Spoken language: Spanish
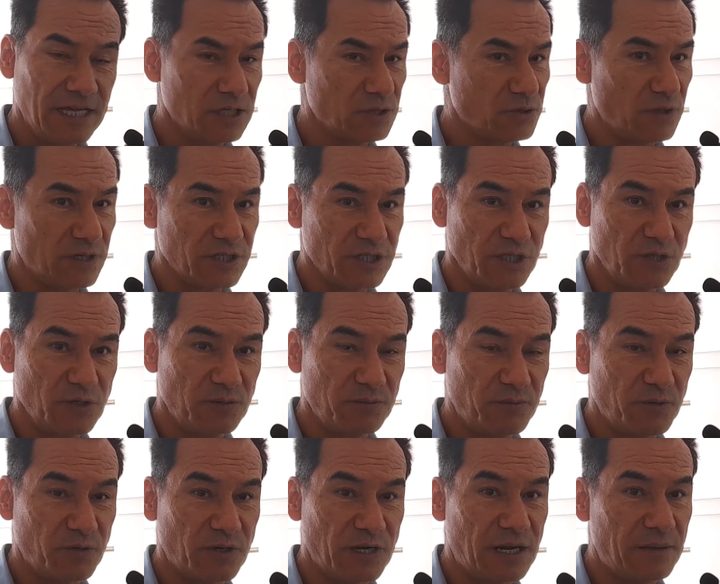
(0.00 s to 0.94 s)
Eso ha sido un
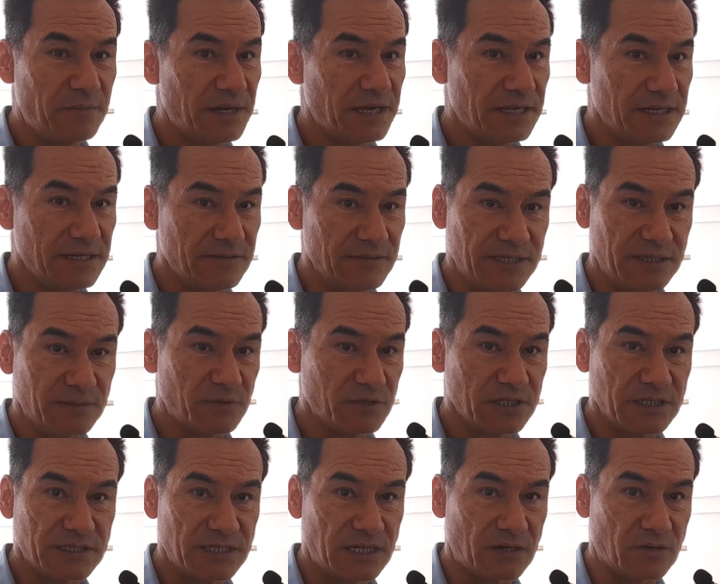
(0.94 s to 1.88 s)
programa que venimos
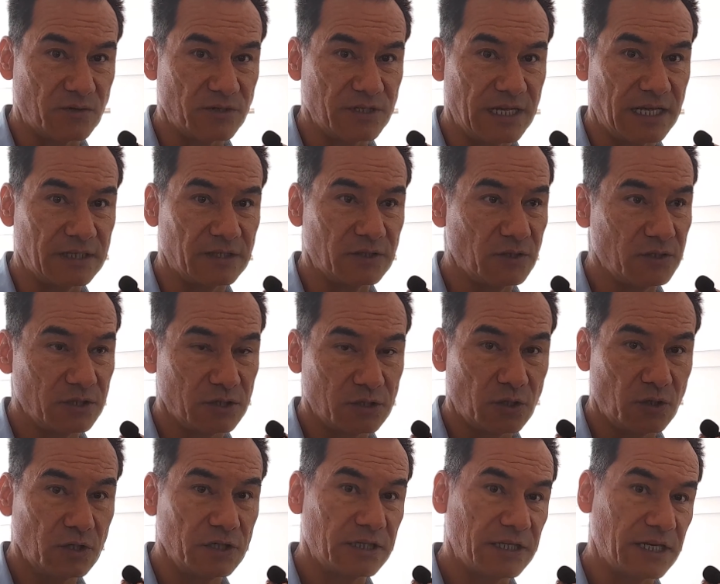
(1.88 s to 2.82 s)
desarrollando en
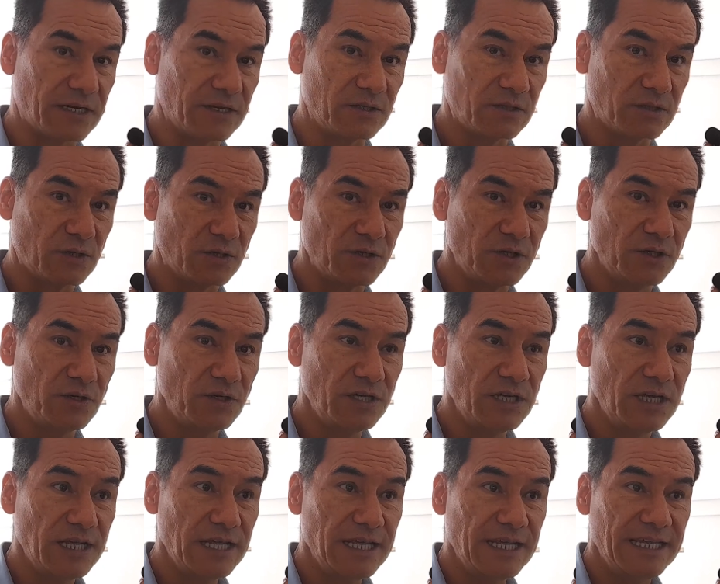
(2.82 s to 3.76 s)
todo el territorio
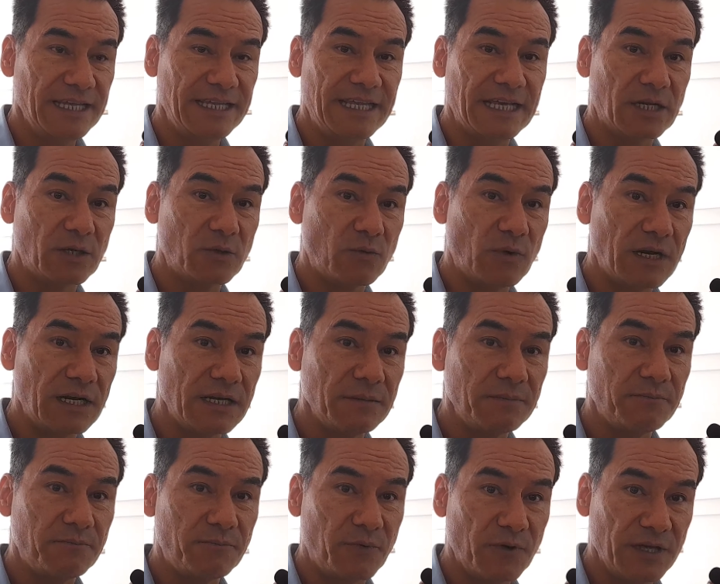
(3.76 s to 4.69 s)
y del
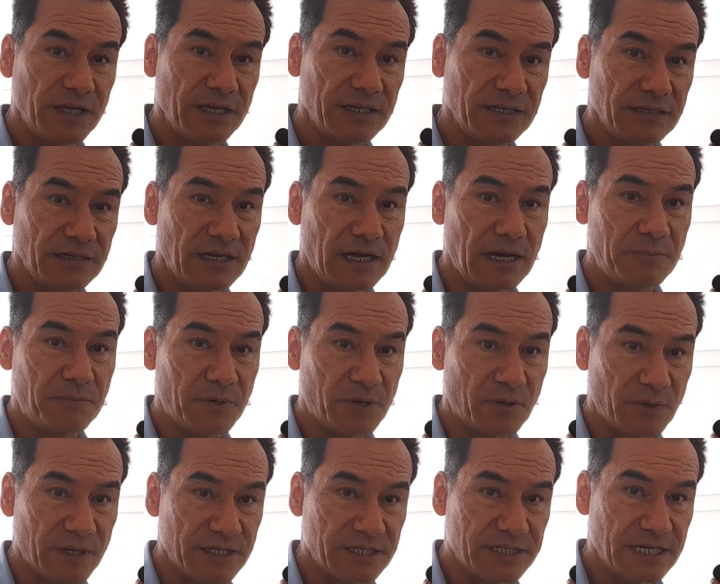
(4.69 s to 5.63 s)
cual pueden
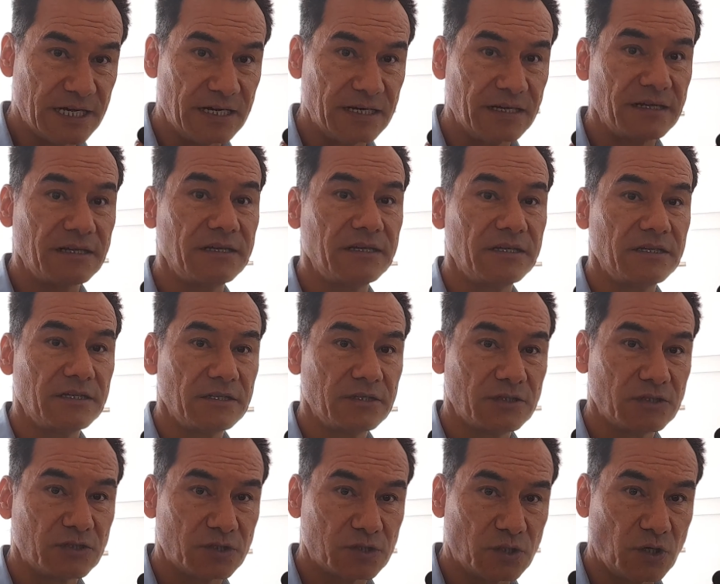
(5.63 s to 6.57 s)
aprovechar
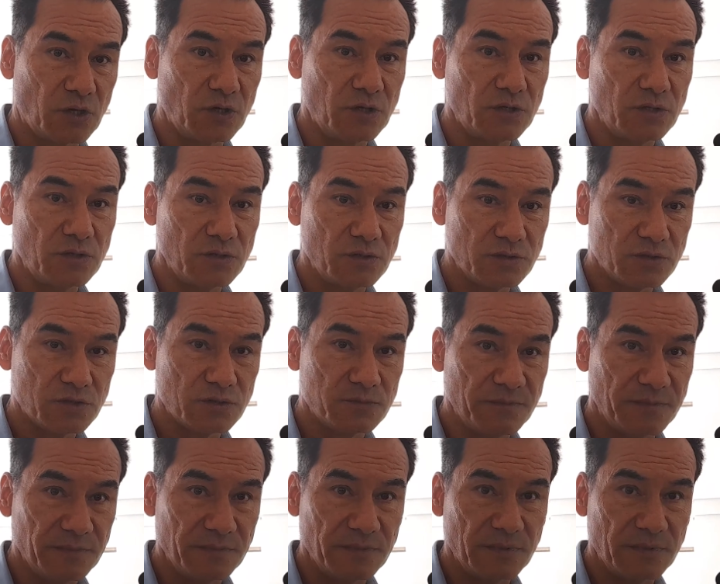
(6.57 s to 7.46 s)
toda los,